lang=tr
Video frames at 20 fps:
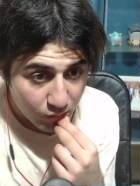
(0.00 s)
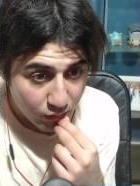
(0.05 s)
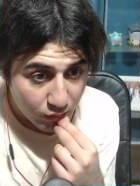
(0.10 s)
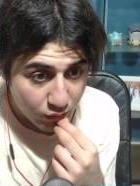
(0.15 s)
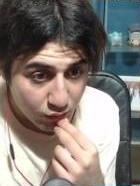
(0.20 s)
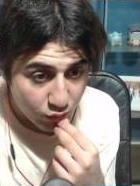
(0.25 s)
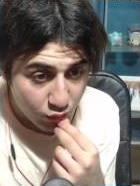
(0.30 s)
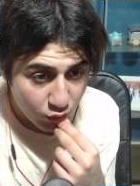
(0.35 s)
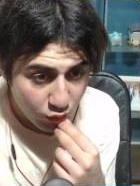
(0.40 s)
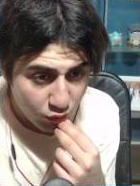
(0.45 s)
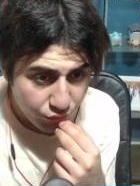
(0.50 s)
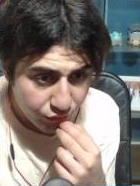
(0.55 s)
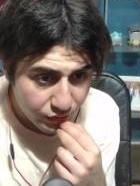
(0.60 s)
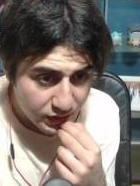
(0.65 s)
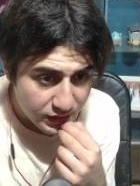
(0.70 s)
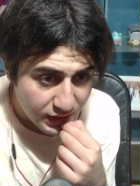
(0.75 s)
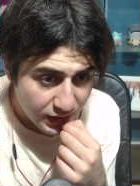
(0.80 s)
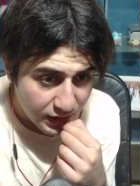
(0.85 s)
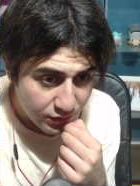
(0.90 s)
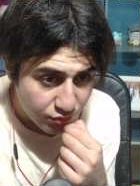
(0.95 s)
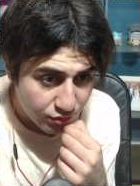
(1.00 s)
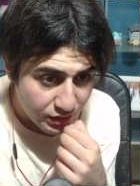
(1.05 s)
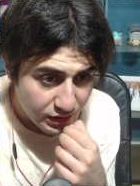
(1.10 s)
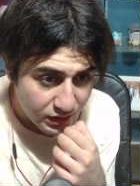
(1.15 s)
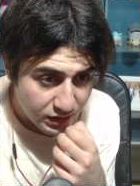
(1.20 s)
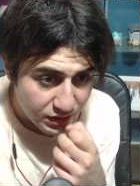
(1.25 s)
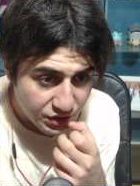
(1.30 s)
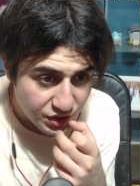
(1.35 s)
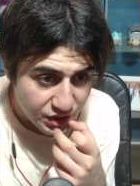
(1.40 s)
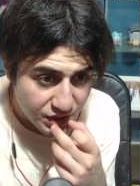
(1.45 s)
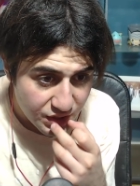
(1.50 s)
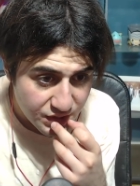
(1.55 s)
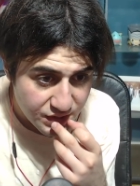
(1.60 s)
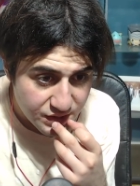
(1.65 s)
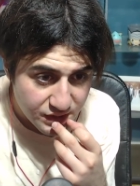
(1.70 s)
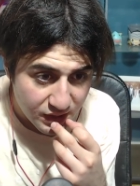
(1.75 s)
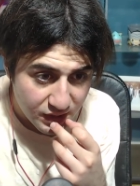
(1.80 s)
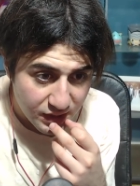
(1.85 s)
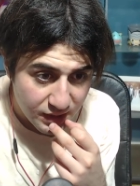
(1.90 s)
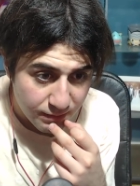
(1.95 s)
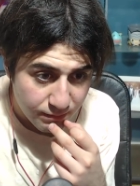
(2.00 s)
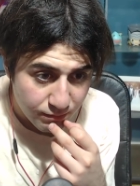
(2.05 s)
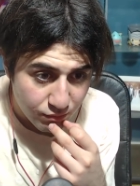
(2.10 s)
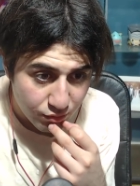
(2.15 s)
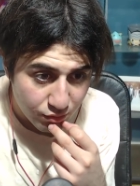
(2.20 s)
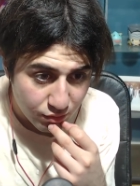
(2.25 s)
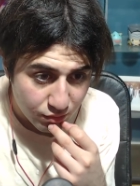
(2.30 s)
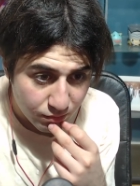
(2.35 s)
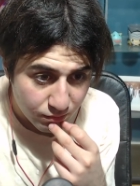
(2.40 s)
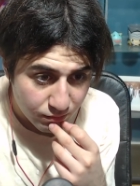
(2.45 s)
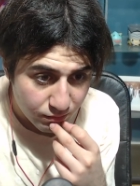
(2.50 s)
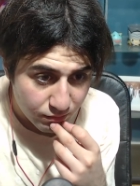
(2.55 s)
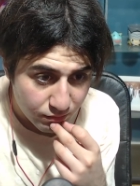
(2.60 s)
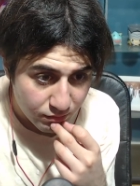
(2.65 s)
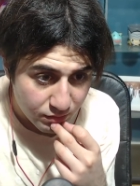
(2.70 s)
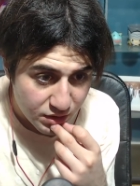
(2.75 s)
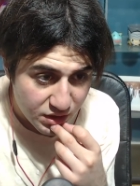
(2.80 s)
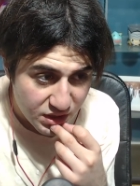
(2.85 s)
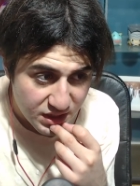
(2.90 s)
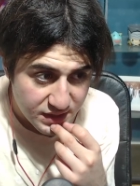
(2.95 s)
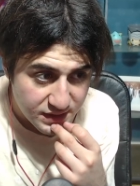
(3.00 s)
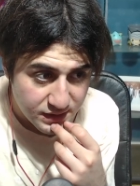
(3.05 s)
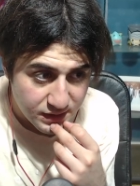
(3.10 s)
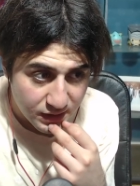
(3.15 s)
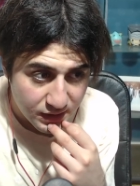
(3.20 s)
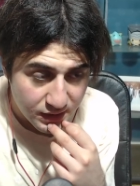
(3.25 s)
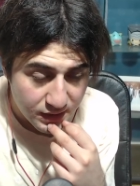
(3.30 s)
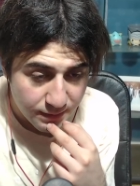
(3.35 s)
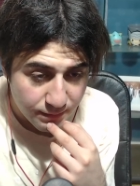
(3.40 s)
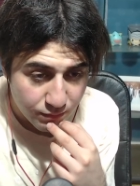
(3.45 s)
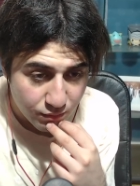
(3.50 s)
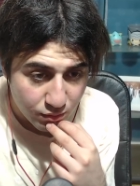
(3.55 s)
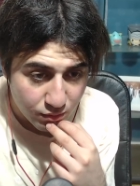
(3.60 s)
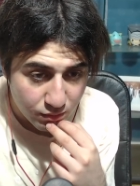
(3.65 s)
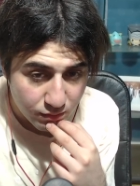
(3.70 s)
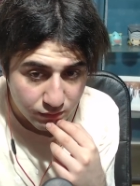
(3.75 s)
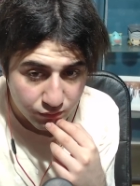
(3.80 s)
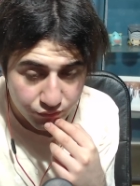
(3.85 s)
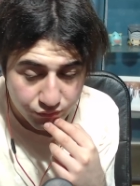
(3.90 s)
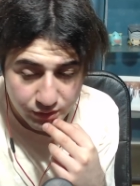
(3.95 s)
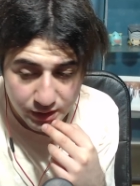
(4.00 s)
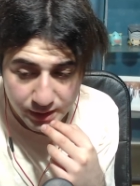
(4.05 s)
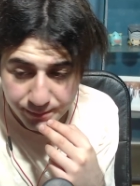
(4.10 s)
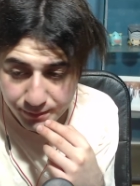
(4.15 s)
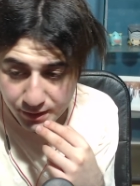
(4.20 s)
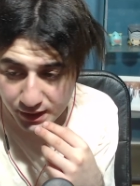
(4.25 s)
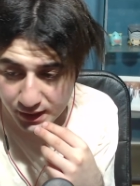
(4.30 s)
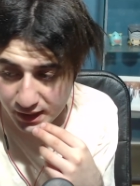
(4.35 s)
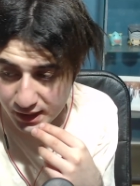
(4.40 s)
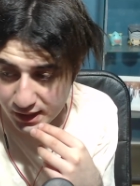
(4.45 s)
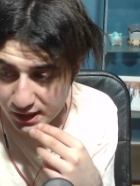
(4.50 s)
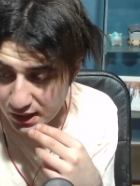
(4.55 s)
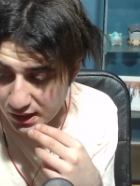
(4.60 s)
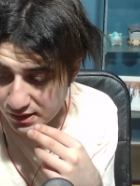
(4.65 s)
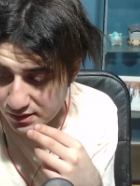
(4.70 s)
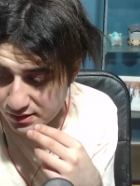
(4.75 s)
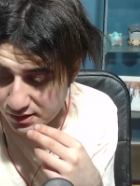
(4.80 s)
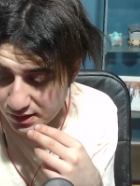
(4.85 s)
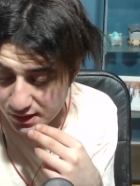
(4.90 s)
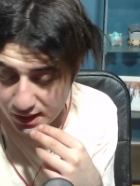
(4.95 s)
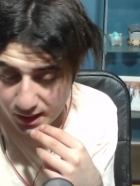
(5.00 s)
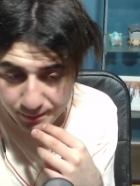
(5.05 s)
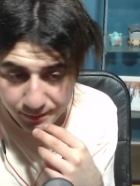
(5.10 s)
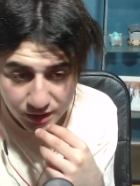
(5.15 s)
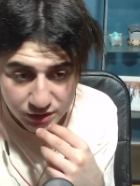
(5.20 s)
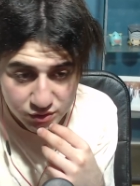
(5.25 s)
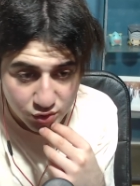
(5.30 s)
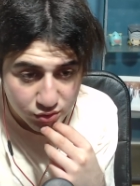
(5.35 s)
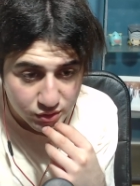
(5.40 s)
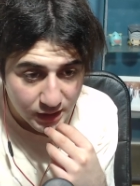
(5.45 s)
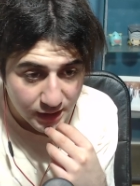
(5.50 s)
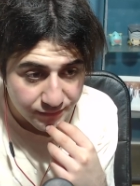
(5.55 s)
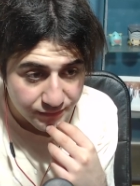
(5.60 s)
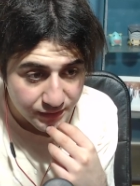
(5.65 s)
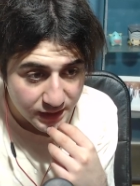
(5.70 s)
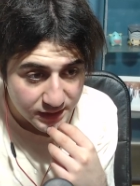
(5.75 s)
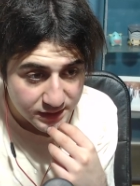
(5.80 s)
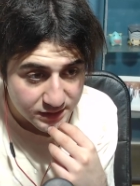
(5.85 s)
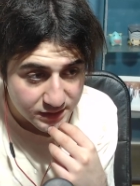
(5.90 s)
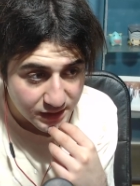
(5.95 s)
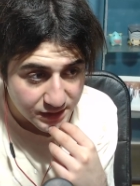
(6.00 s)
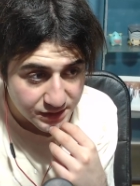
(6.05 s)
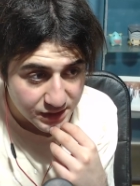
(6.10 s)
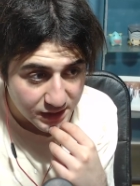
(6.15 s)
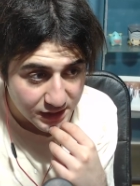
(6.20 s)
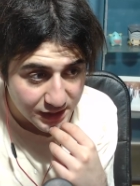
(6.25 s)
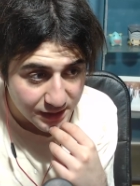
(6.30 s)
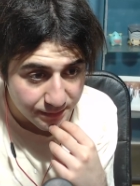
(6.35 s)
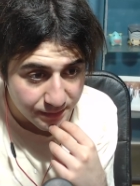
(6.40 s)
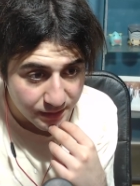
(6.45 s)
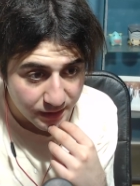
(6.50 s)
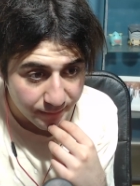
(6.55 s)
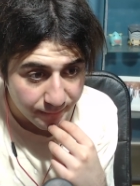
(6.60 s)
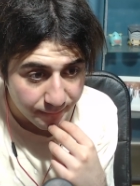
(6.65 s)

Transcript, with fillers: Luffy Kaido'yu yenileceğini hiç zannetmiyorum. Hiç zannetmiyorum. Ve bana kalsa Yamato Taipei'ye katılacak gibi.